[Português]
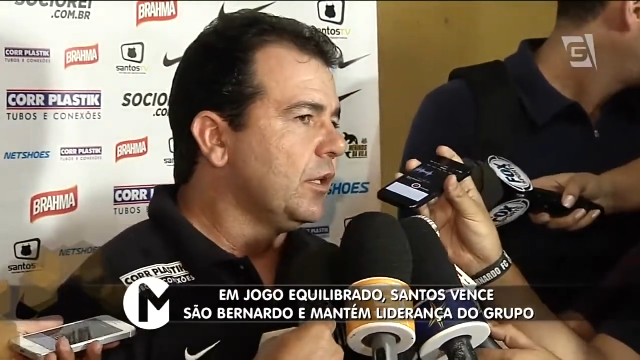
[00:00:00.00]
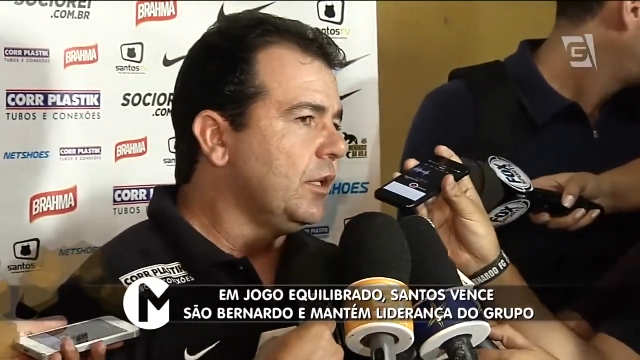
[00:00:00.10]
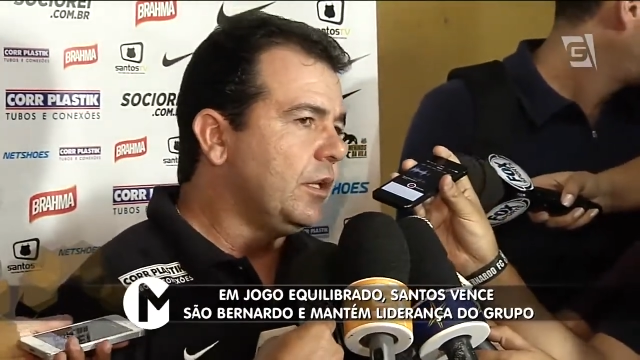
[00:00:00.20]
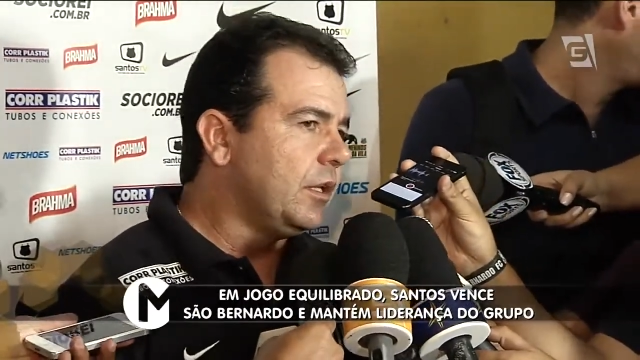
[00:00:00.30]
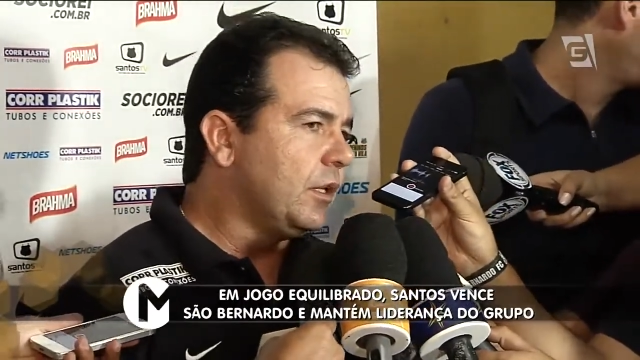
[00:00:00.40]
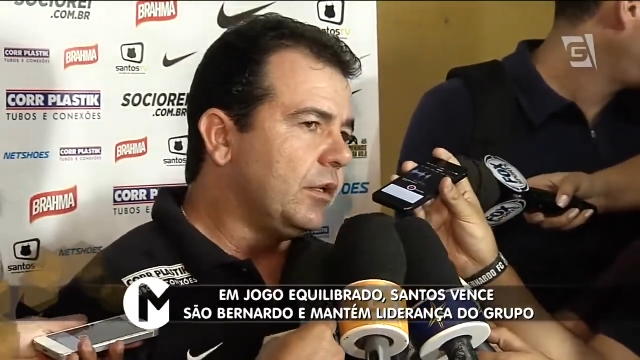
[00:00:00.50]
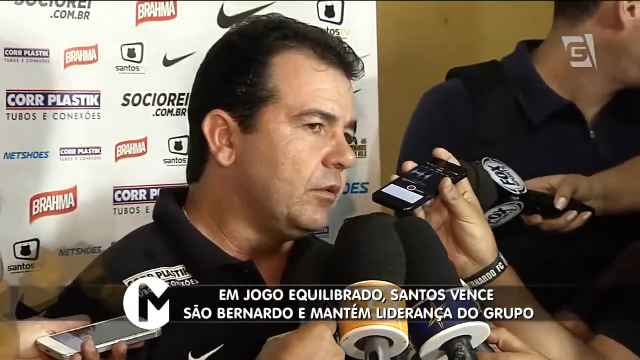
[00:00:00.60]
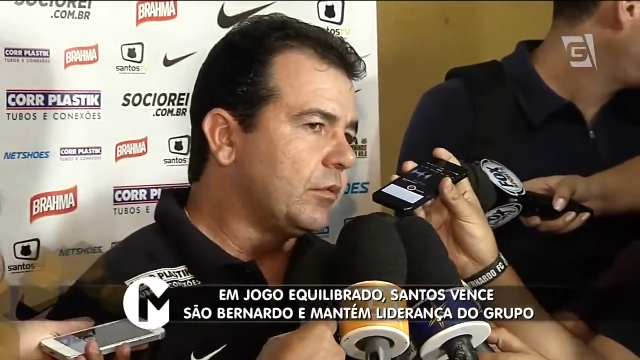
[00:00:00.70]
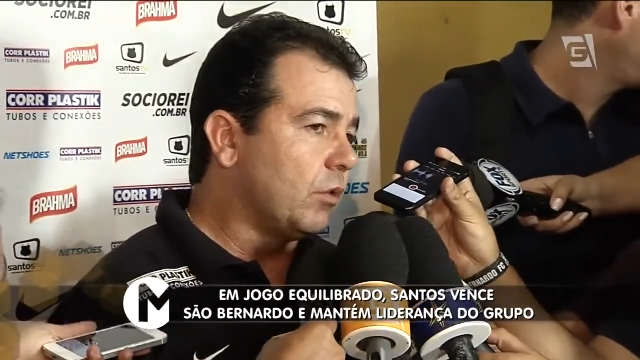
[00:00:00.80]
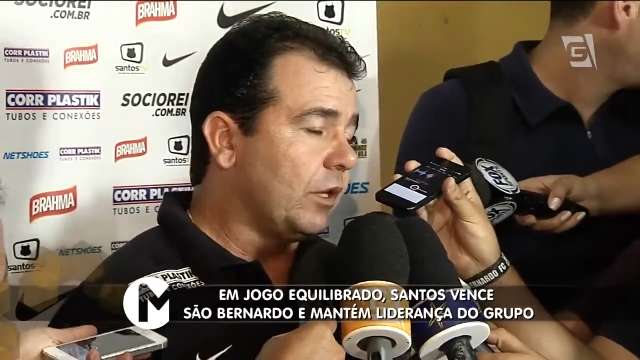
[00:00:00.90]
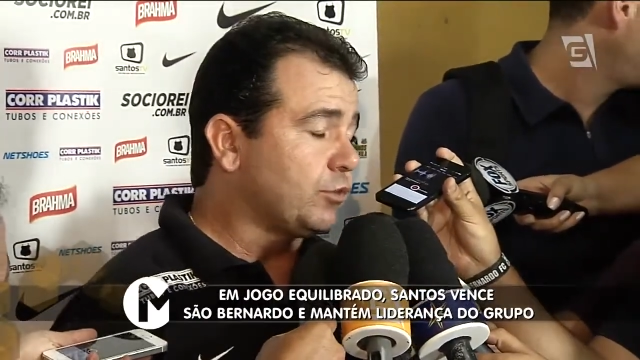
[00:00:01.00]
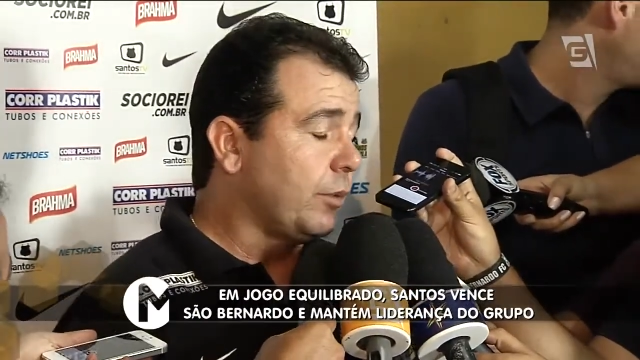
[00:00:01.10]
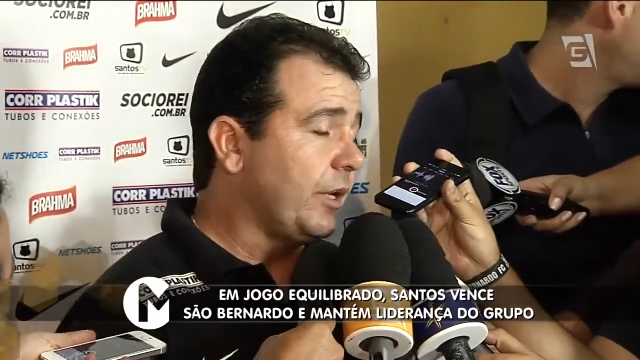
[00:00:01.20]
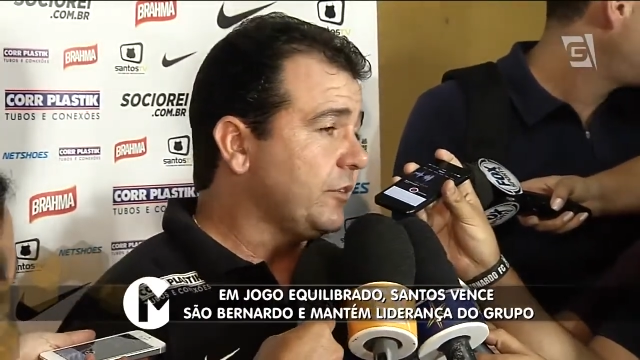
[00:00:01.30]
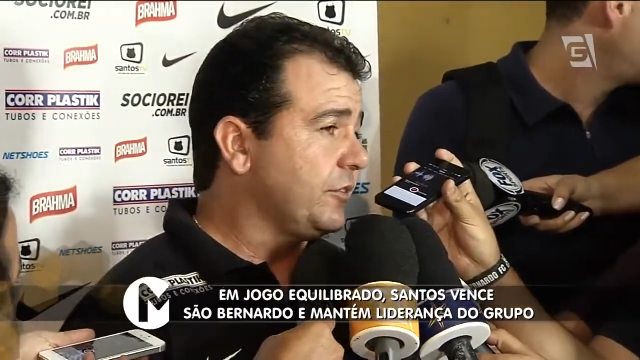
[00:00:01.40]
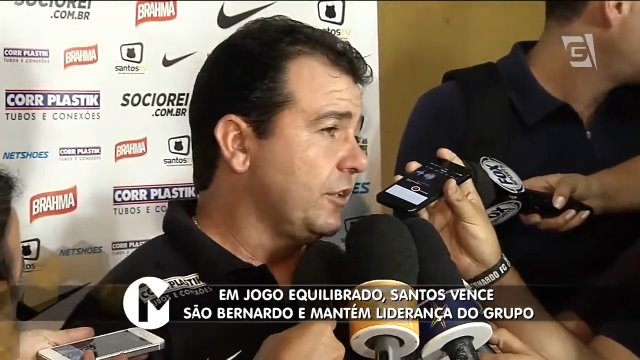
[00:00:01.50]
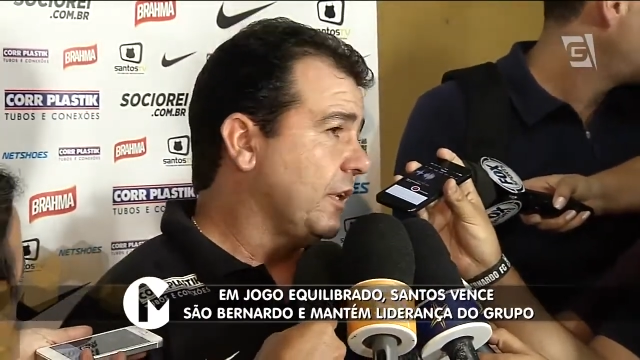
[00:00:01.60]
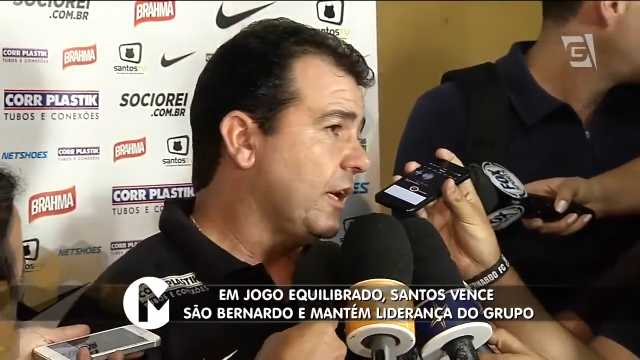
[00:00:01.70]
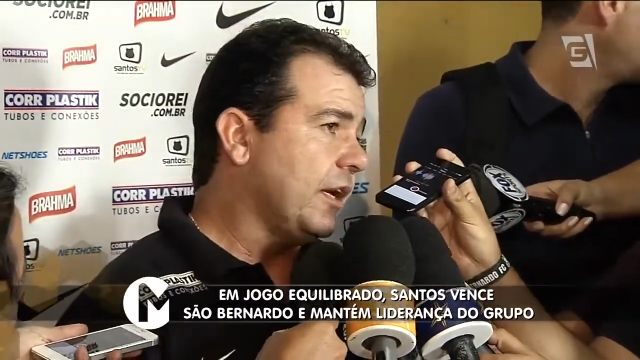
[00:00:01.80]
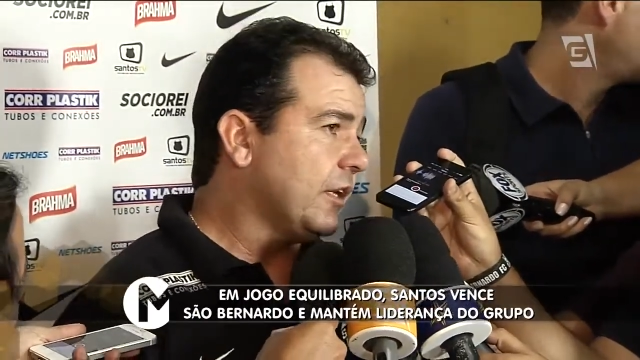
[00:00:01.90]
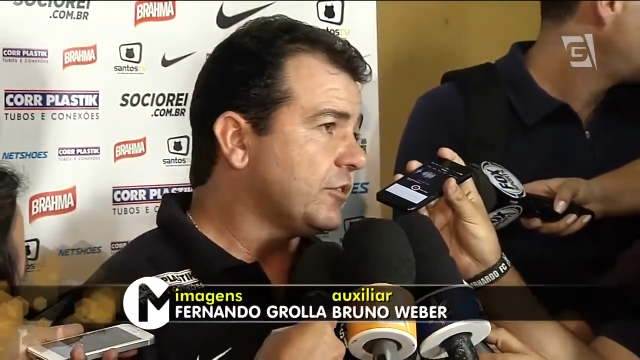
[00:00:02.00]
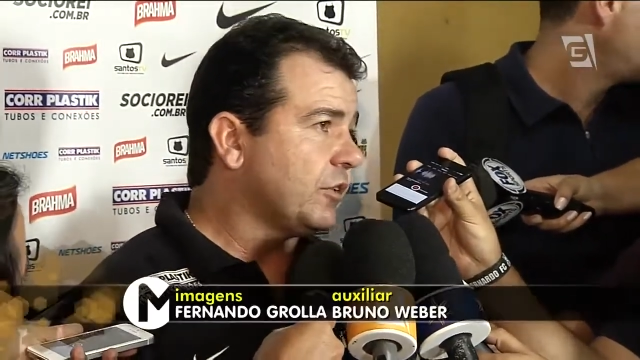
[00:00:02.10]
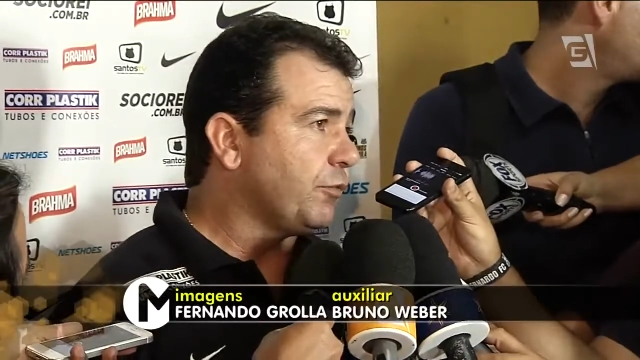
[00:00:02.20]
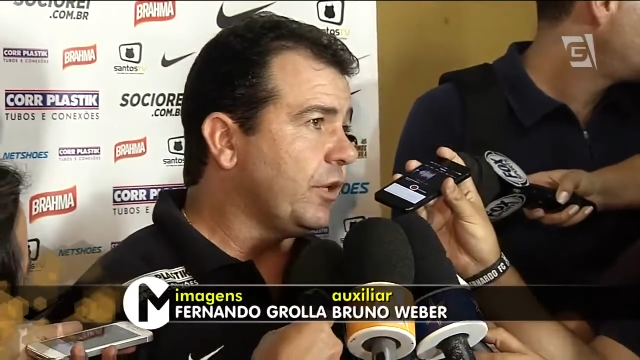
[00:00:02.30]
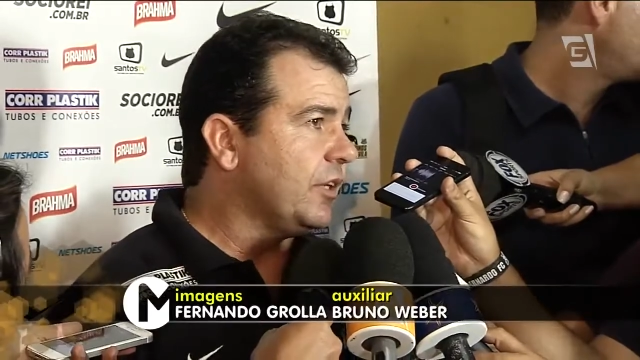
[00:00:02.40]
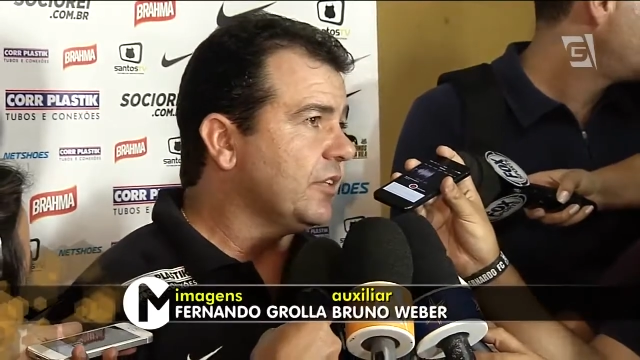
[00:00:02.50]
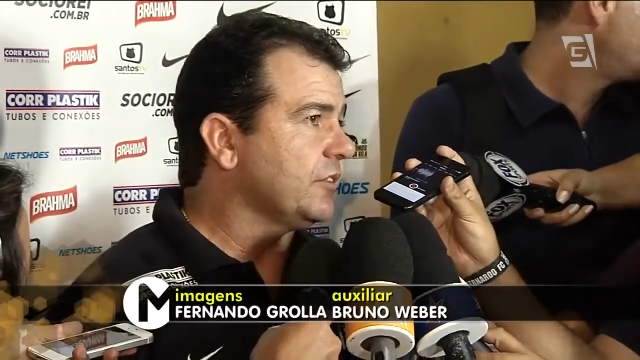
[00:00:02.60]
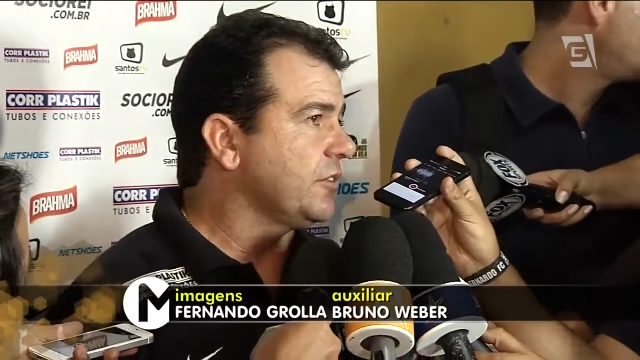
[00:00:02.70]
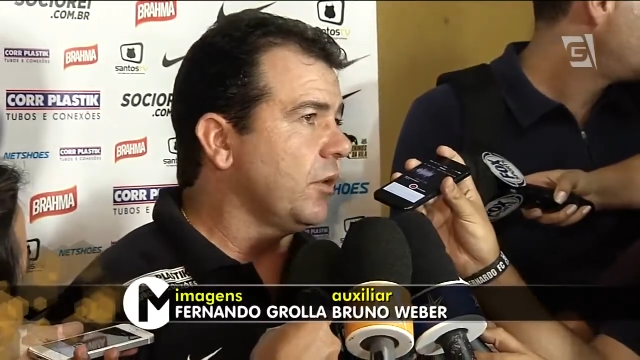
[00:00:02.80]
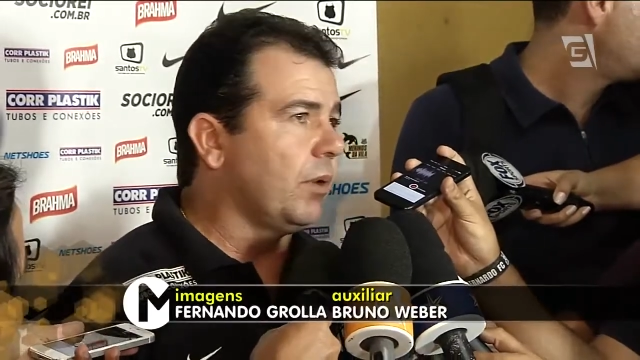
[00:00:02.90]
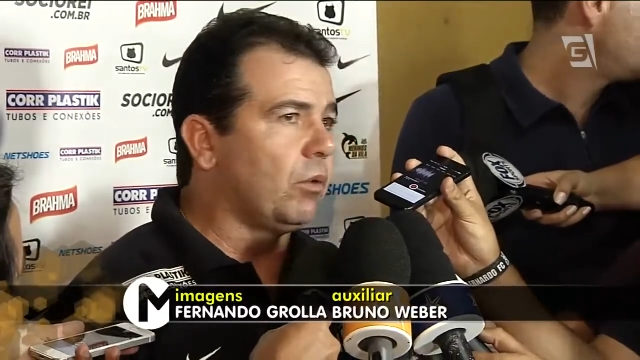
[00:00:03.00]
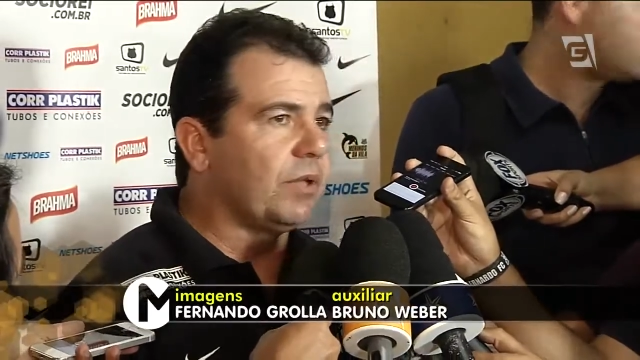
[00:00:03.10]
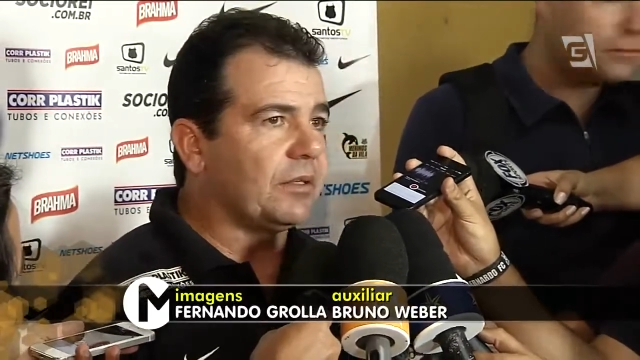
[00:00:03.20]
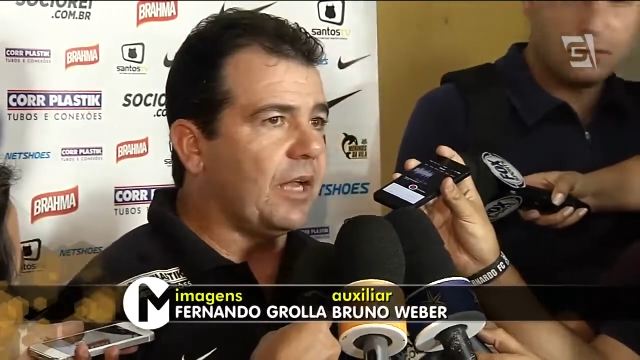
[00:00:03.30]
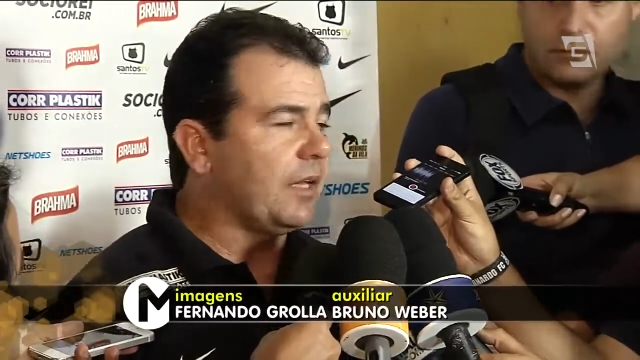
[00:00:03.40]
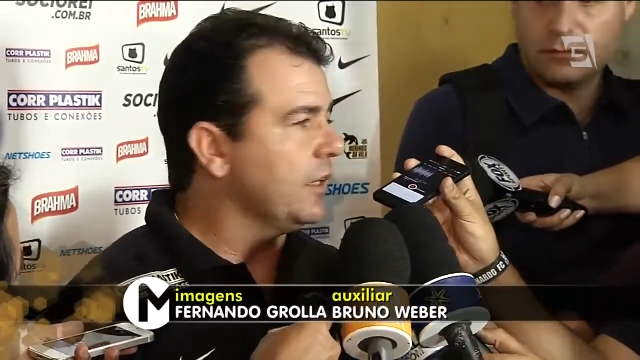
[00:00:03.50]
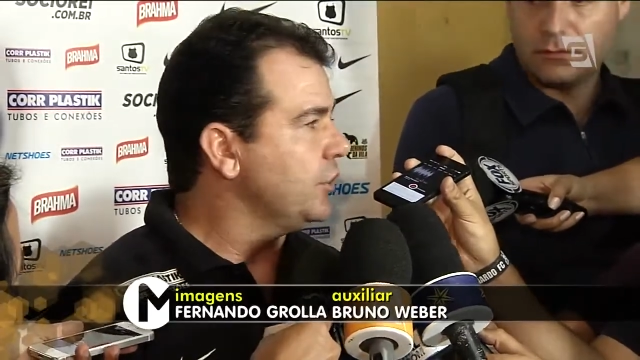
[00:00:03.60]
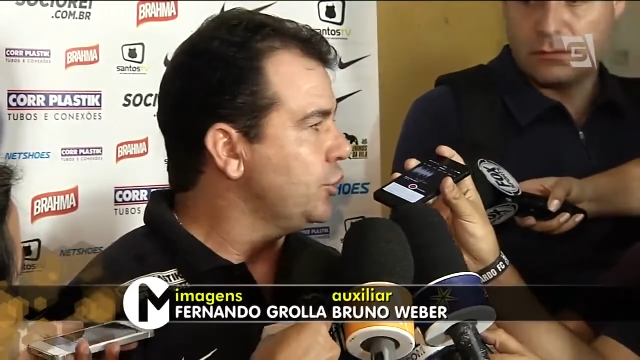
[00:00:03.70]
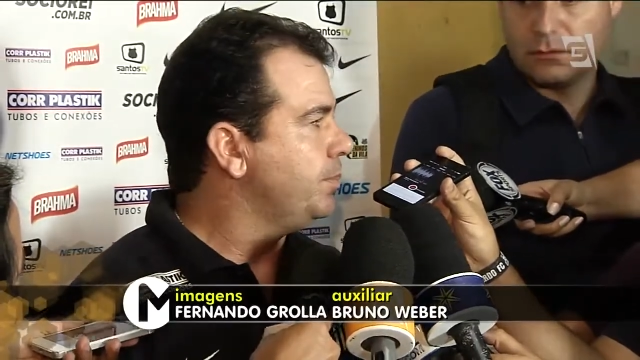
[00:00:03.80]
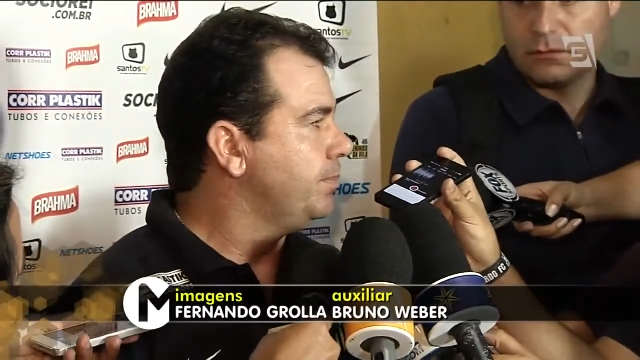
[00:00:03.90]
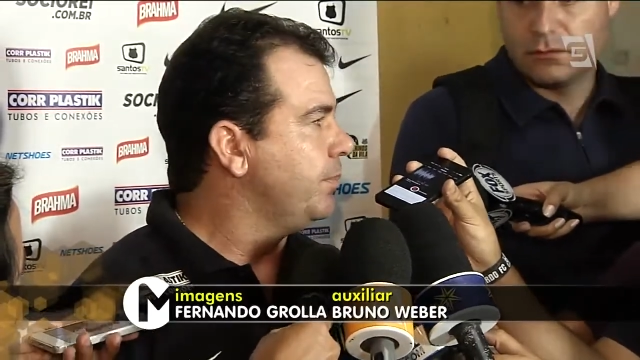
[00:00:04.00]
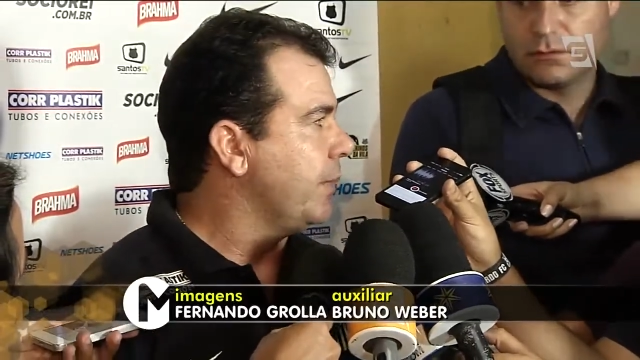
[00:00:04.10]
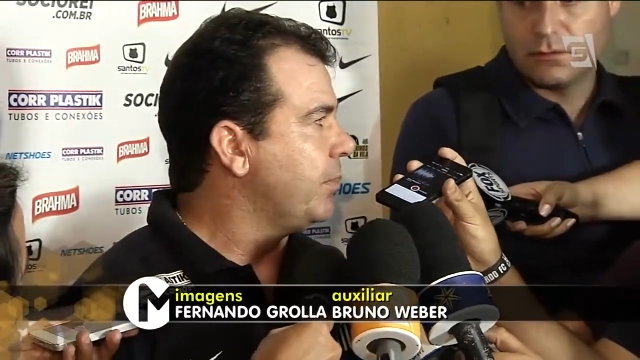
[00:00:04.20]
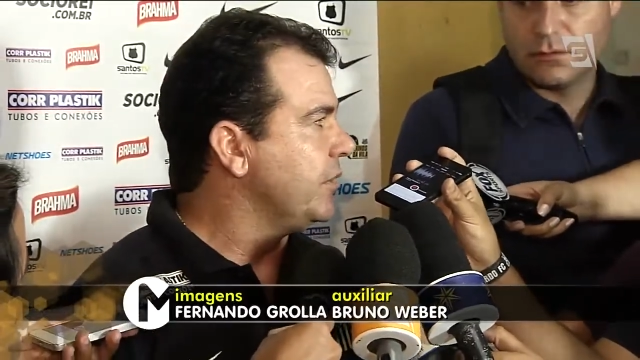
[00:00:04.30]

E, então acho que foi merecida. A questão da finalização é um detalhe que a gente né,